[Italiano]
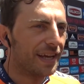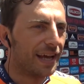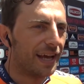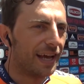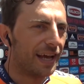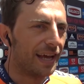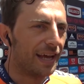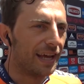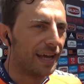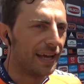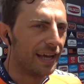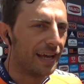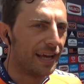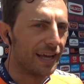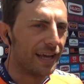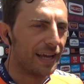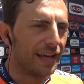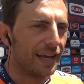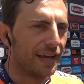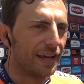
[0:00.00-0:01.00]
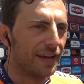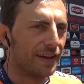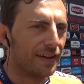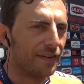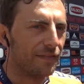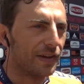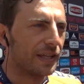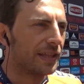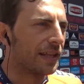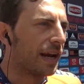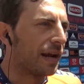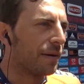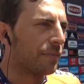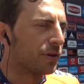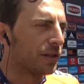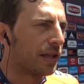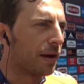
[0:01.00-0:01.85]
E vedremo,